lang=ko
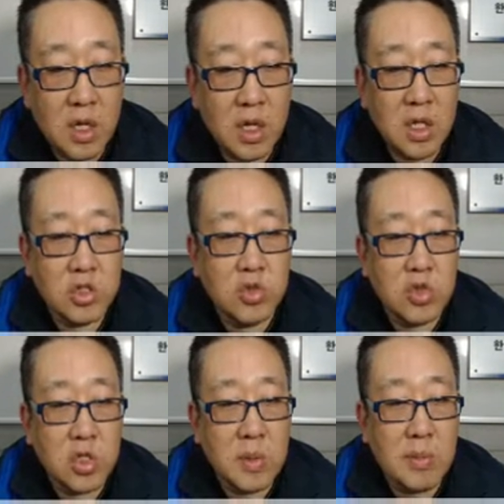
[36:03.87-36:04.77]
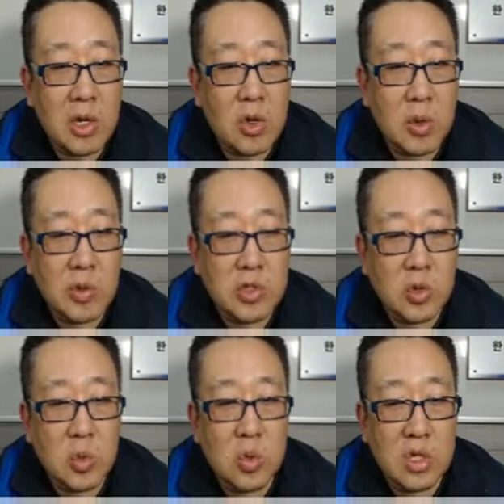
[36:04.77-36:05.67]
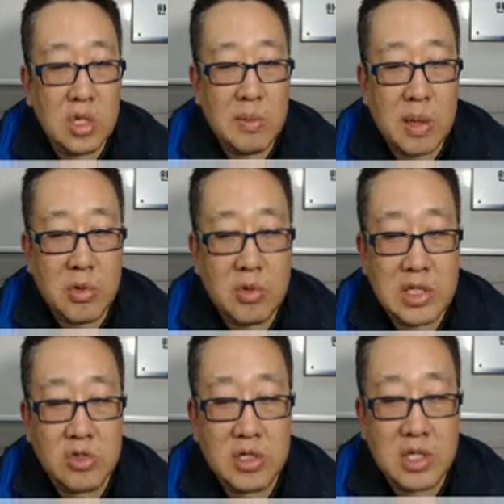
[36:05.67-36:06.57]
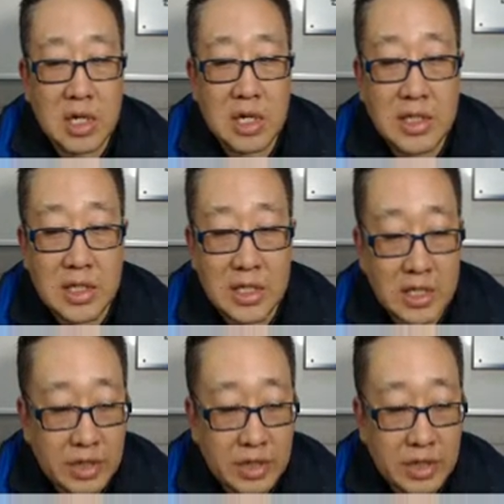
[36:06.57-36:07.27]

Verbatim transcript: 중소기업의 팔로 앞으로에서 공공연히 발벗고 나서고 있다라는 얘기